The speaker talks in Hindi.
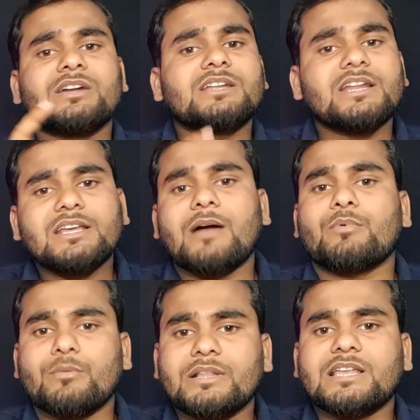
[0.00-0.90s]
डेली
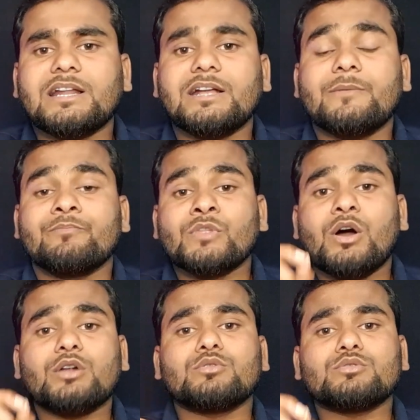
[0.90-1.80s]
आपको मिलता रहे
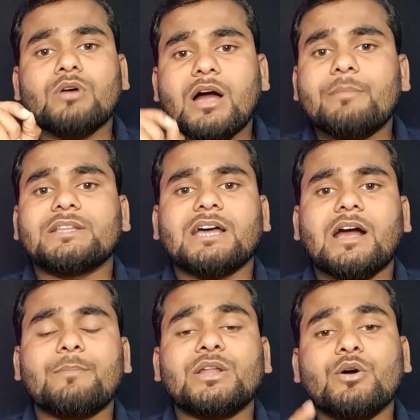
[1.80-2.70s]
और दोस्तों अभी तक
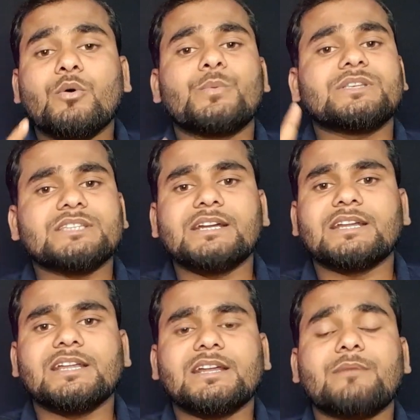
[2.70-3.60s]
आपने ऑफिशियल
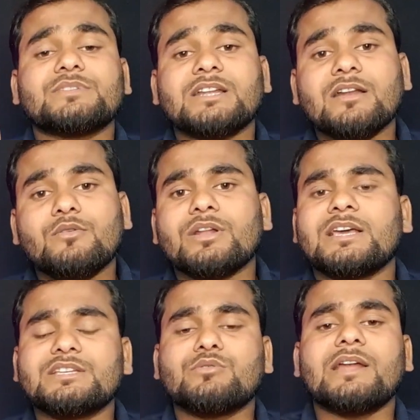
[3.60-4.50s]
टेलीग्राम चैनल को
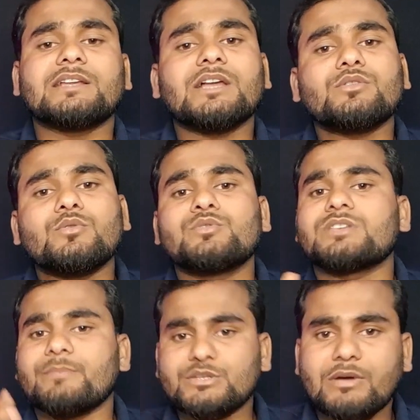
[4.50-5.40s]
नहीं ज्वाइन किया तो
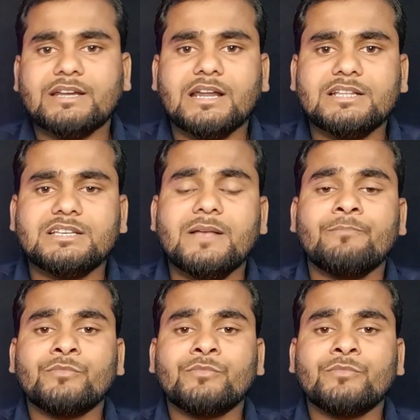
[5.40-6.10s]
उसे भी ज्वाइन कर लीजिए